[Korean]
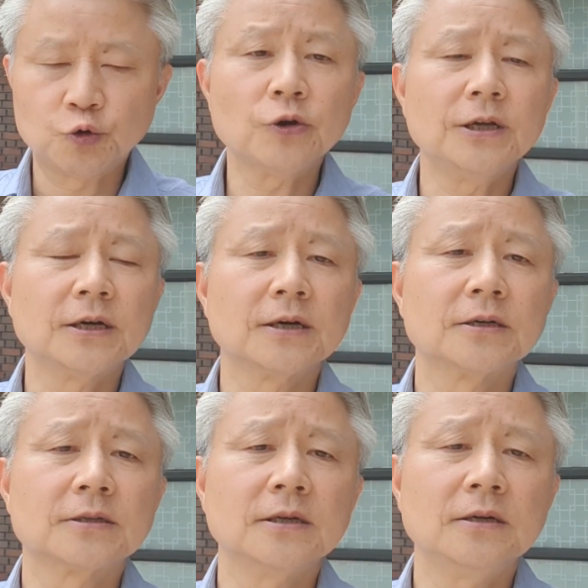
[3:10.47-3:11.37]
죽이는
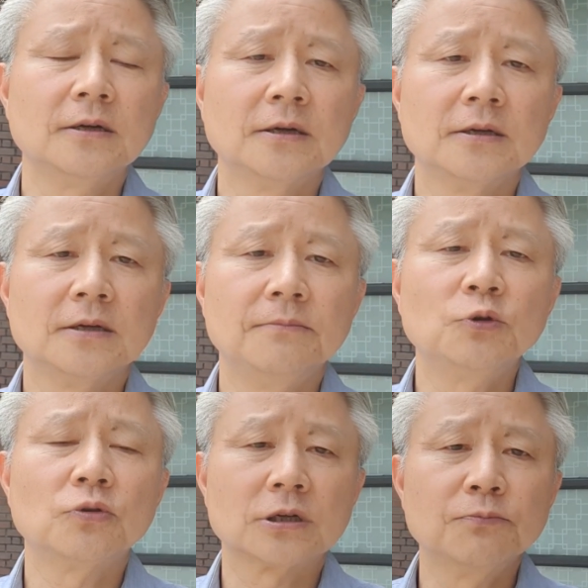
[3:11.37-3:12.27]
것을
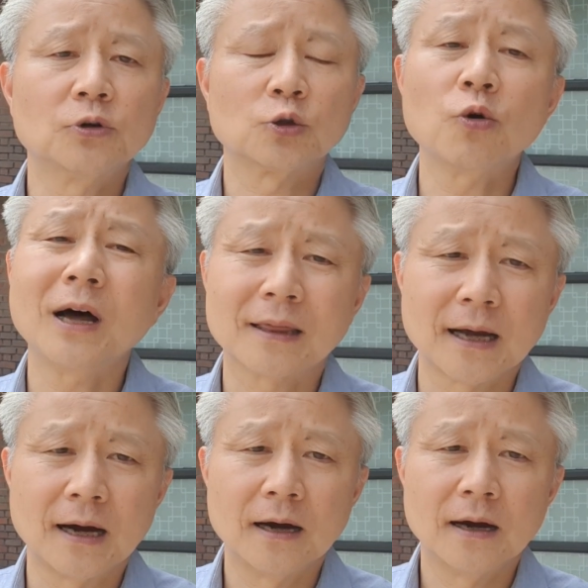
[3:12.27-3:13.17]
미국 정부가 도왔다.